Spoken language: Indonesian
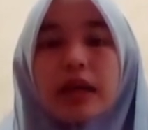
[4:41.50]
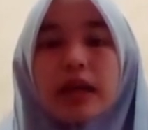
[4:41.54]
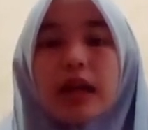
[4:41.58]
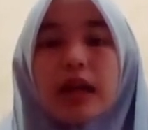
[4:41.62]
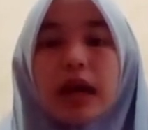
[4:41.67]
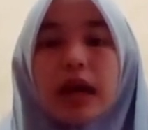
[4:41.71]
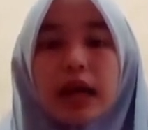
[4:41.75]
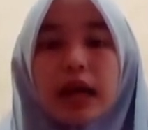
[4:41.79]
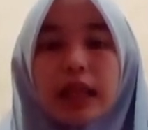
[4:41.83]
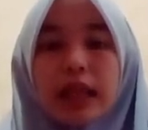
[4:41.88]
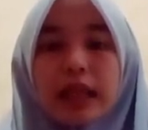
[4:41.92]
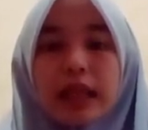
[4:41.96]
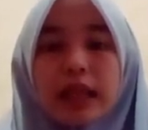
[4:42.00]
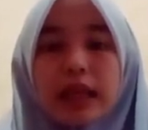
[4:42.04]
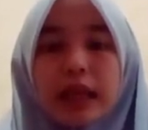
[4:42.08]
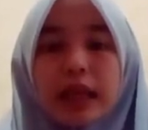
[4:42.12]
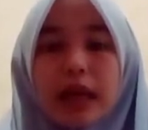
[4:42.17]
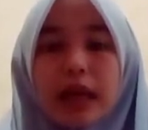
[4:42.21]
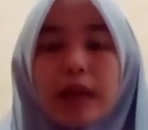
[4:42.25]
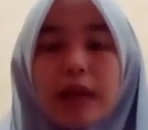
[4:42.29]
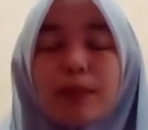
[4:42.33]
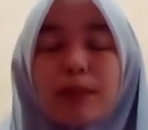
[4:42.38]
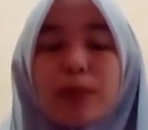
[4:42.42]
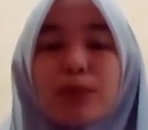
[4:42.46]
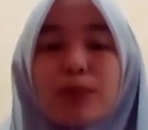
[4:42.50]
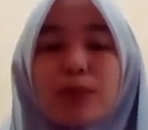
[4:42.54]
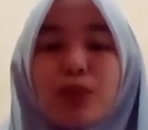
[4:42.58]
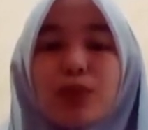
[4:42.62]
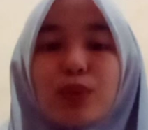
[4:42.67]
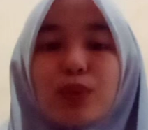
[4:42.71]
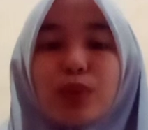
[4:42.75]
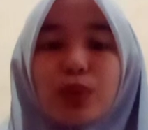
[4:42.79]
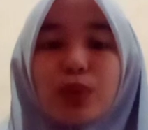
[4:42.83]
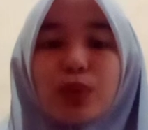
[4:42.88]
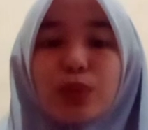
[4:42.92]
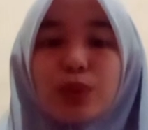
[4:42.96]
yang artinya
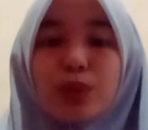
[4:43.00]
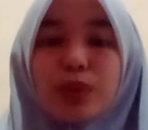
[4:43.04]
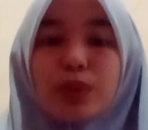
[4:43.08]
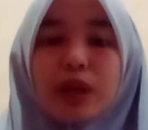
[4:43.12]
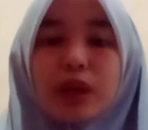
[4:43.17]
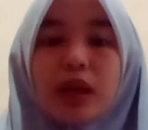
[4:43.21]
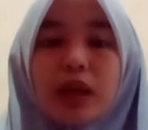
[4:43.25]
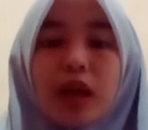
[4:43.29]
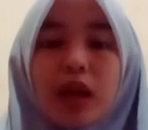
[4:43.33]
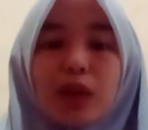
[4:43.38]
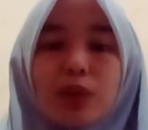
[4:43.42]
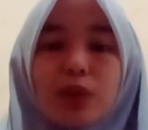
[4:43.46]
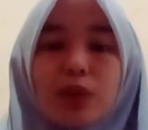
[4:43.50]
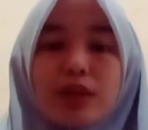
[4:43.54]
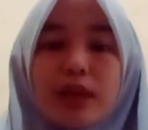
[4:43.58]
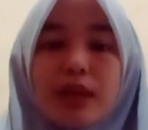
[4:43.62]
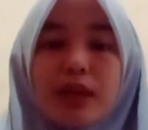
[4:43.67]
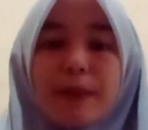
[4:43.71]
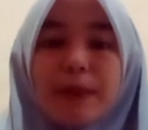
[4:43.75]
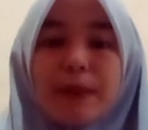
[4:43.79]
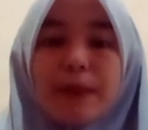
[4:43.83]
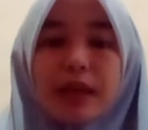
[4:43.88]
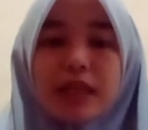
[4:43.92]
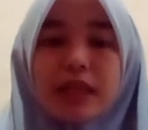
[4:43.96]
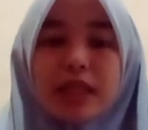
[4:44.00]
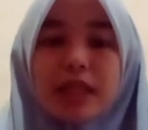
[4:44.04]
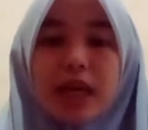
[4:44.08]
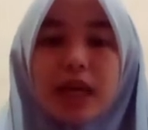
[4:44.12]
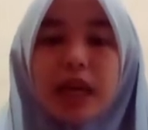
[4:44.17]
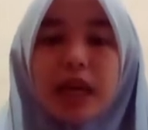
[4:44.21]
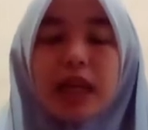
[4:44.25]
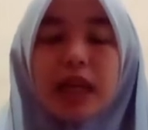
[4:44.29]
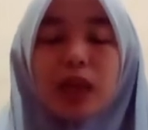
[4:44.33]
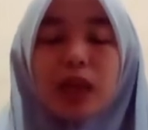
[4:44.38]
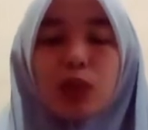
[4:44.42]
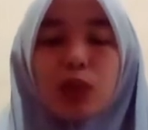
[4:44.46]
memungut duri atau sampah di
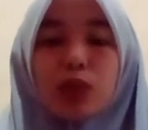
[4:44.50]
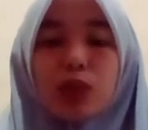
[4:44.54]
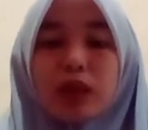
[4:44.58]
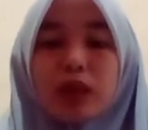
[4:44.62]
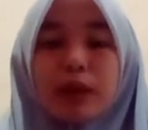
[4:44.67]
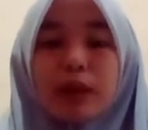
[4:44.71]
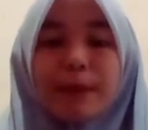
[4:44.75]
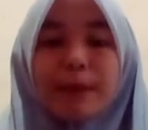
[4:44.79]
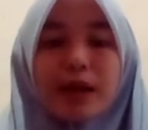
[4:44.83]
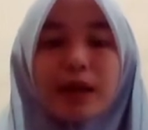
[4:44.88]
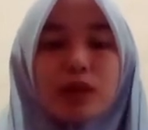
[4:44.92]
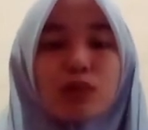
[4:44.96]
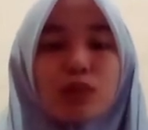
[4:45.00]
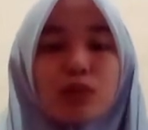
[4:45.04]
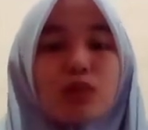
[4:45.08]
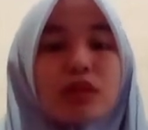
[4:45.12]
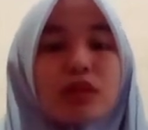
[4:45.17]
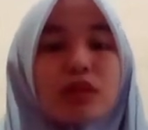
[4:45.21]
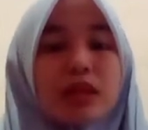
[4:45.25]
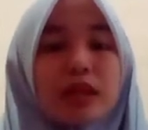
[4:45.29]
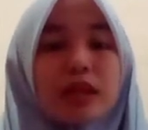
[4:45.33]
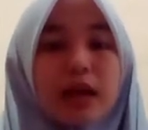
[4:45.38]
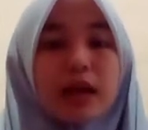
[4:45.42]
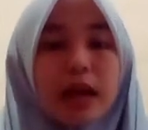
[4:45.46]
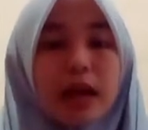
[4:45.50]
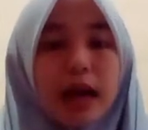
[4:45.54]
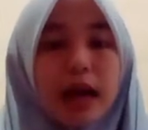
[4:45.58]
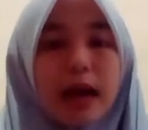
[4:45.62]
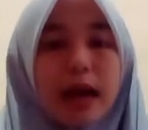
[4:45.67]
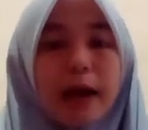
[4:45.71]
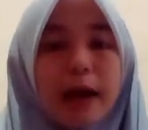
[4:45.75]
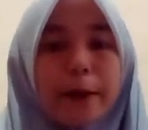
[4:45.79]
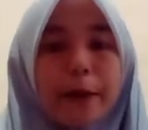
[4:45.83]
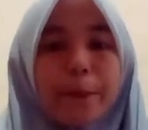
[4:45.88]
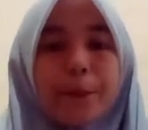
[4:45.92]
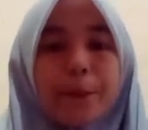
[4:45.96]
jalan itu termasuk
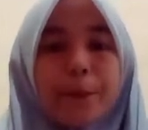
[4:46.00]
sedekah.